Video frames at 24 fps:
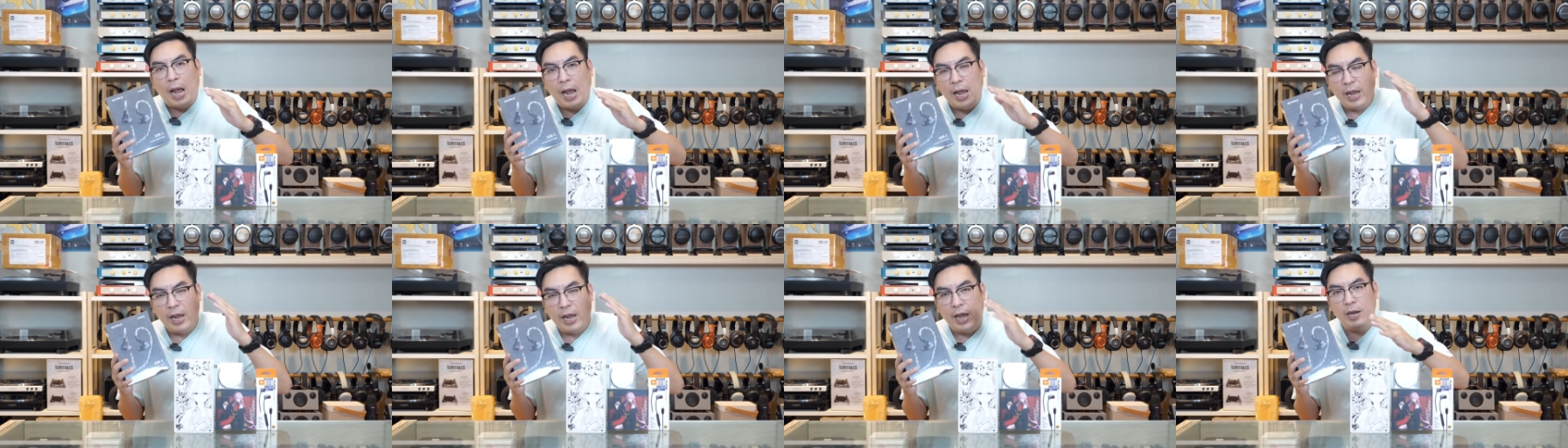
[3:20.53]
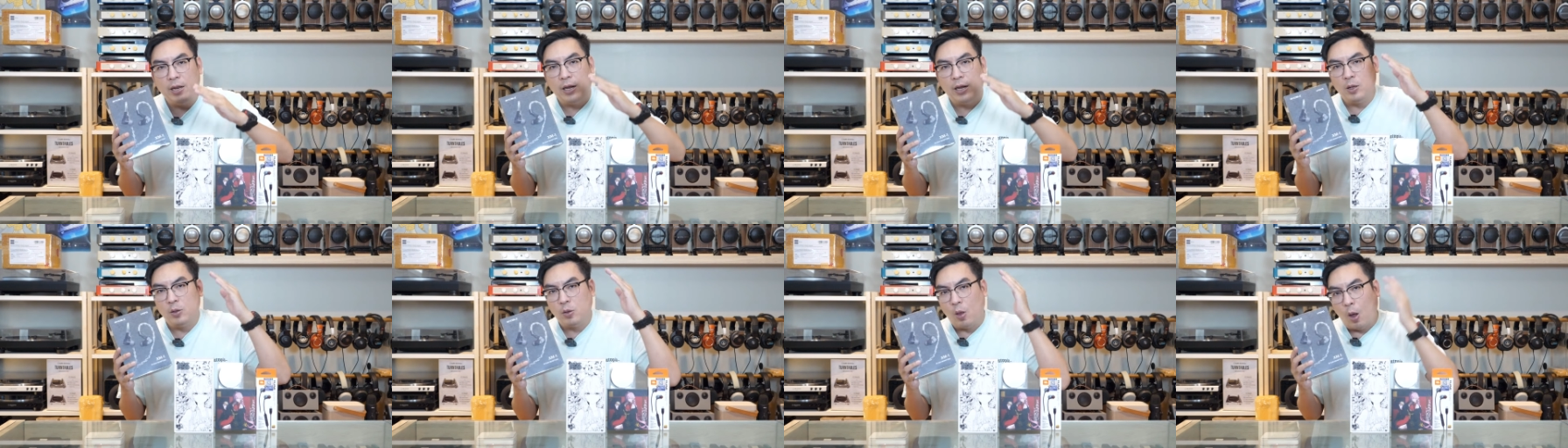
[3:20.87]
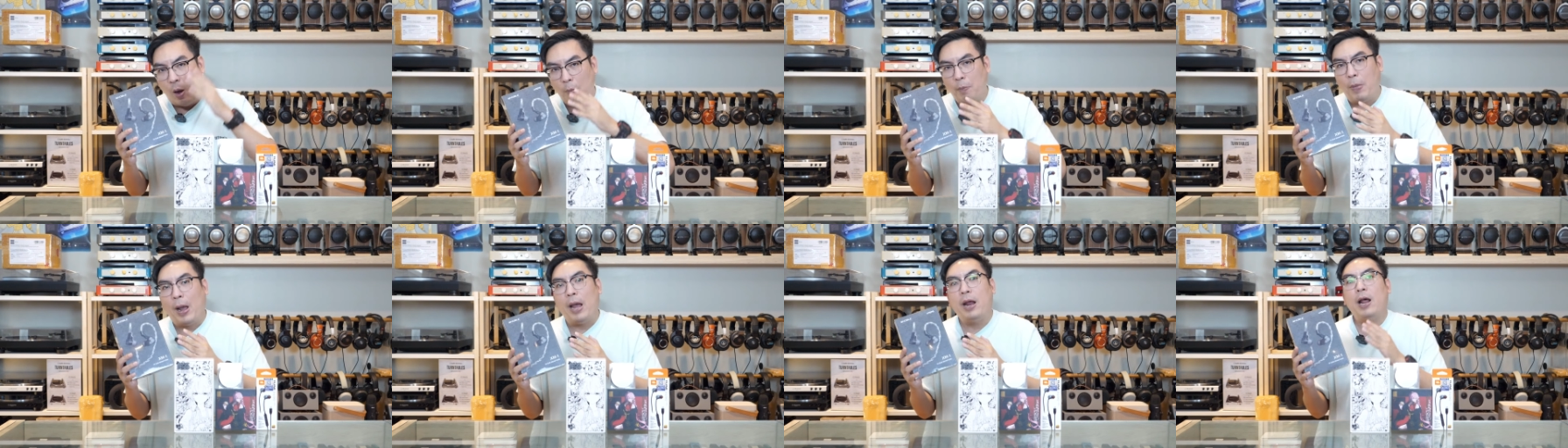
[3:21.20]
ยไฮเอนด์กัน
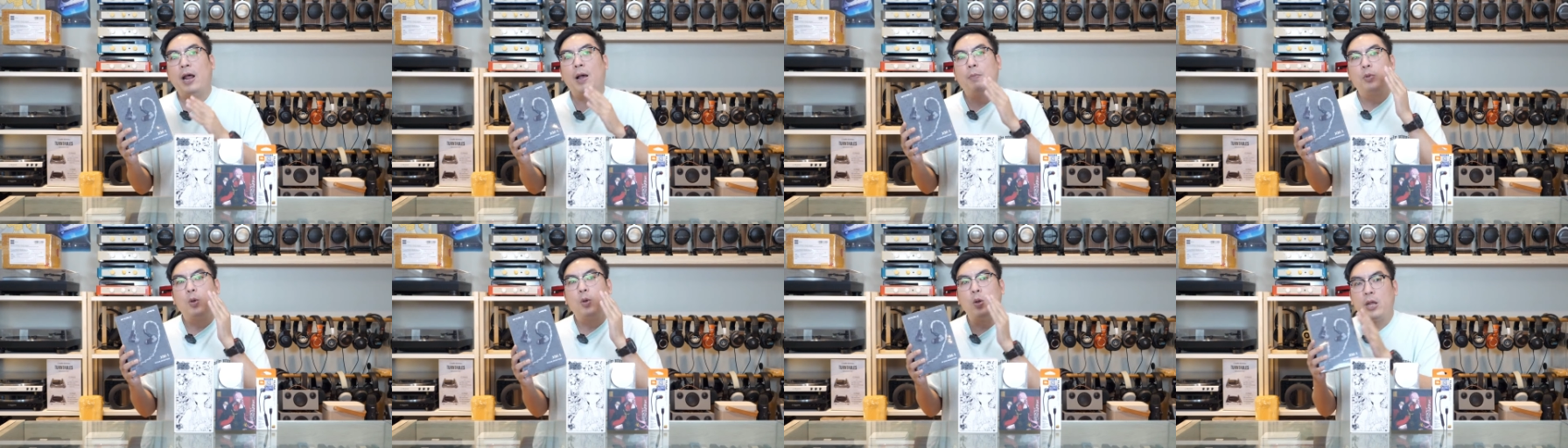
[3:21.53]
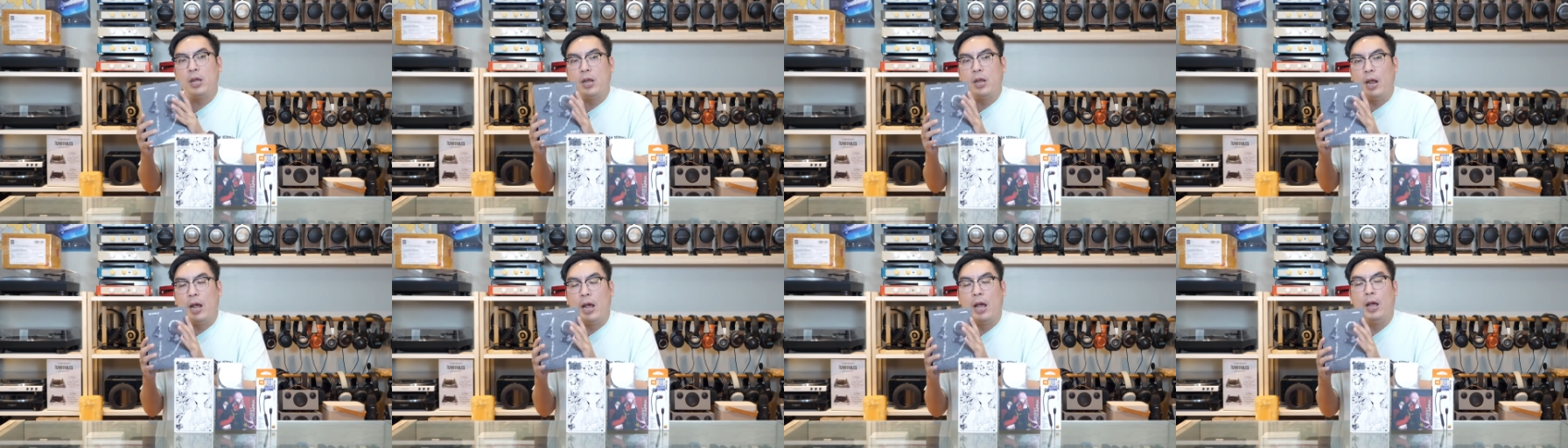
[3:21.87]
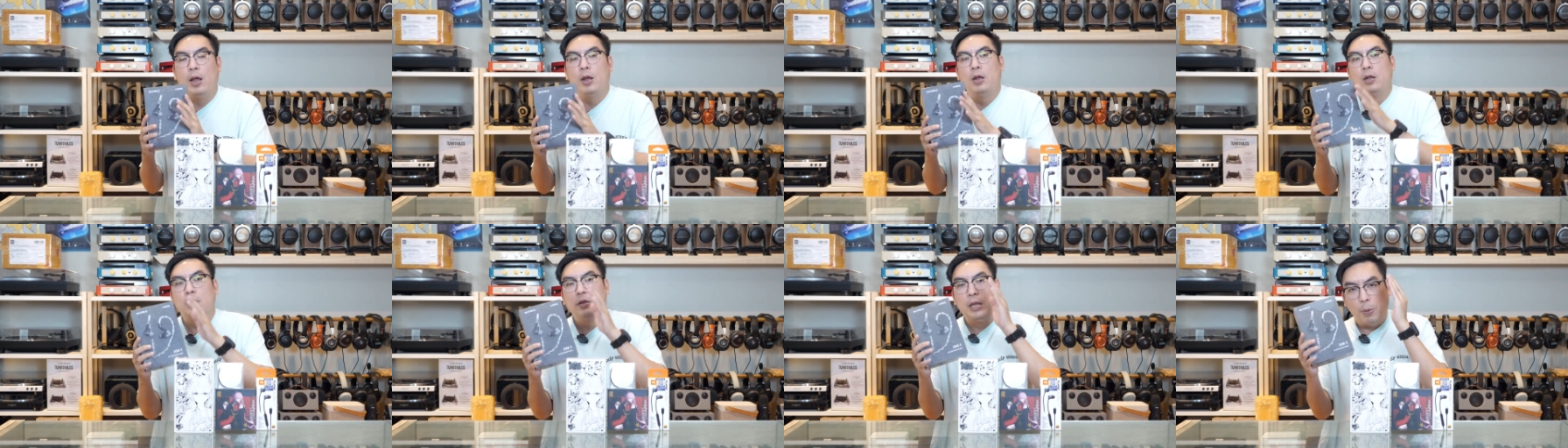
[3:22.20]
ต่อไปนะครับตัวนี้นะฮะ
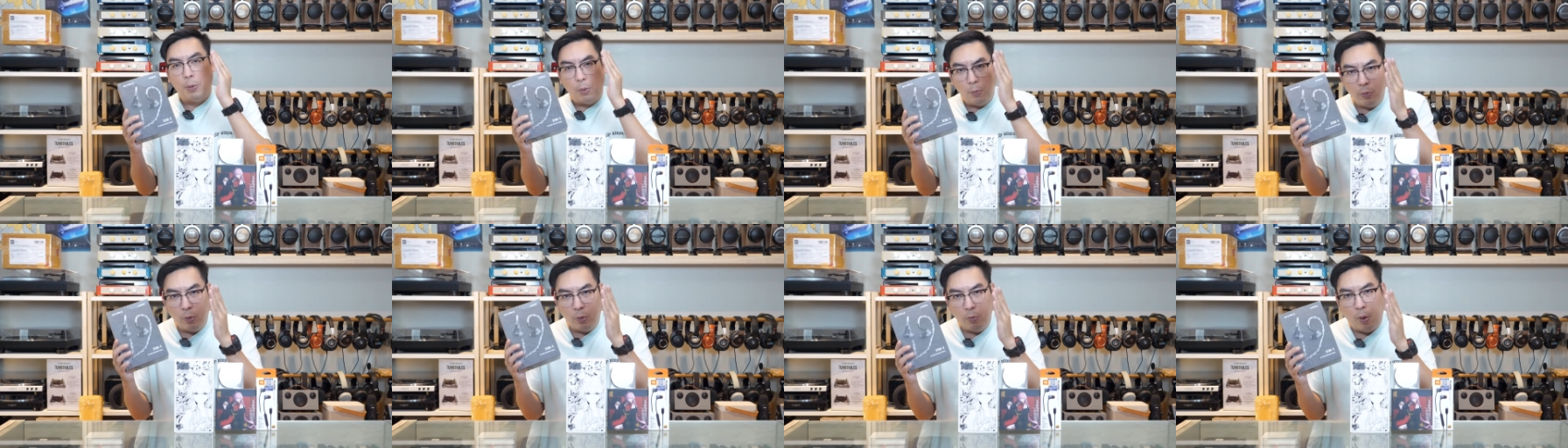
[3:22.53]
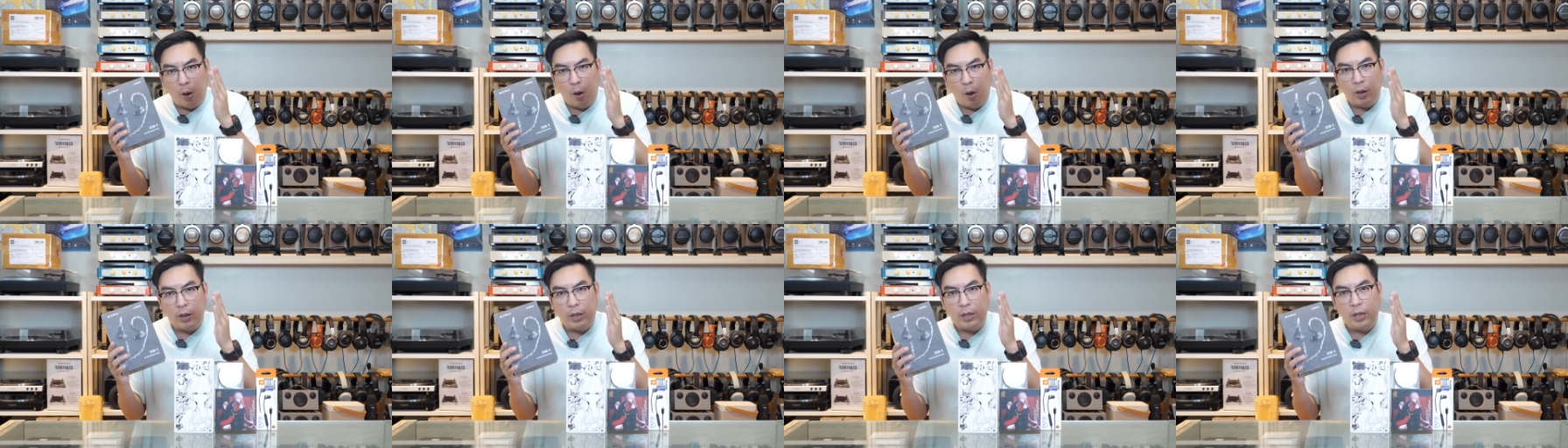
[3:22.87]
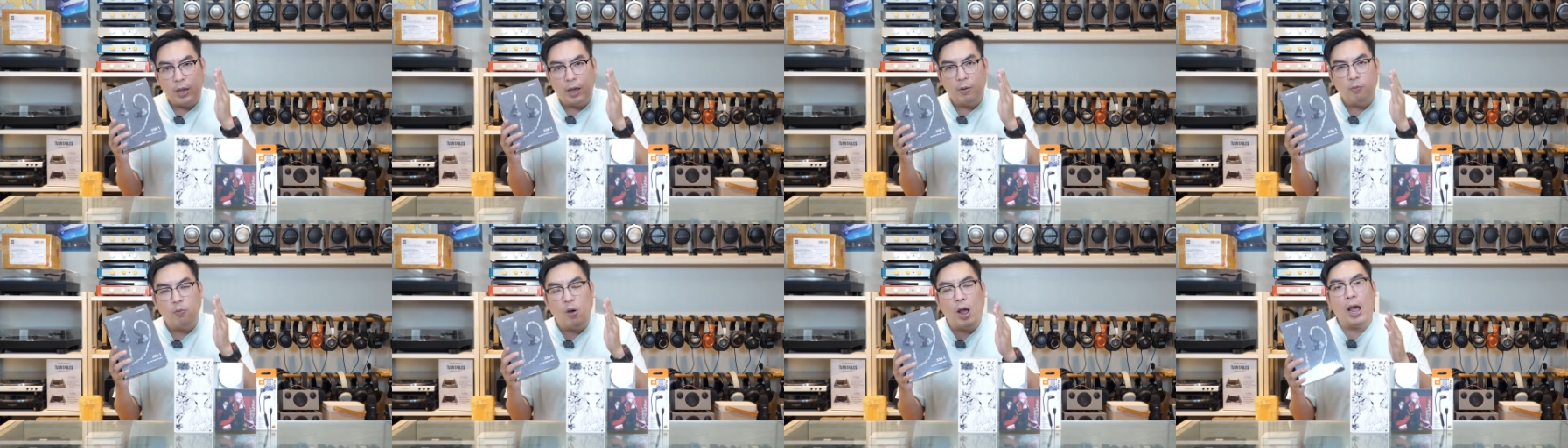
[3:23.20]
แต่ผมต้องบอกอย่าง
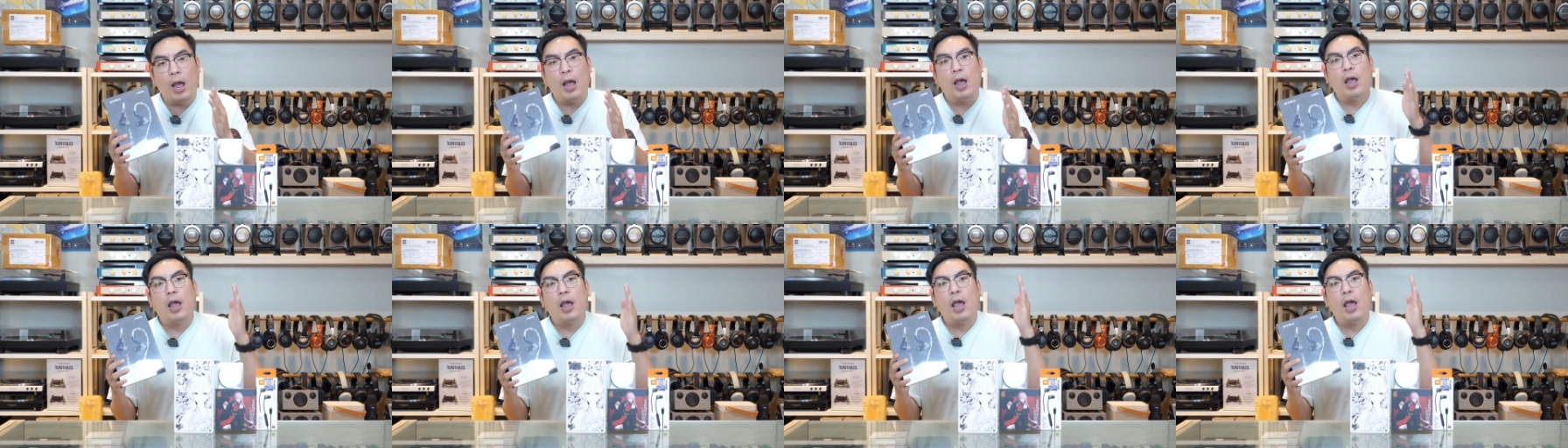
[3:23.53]
นี้ครับว่า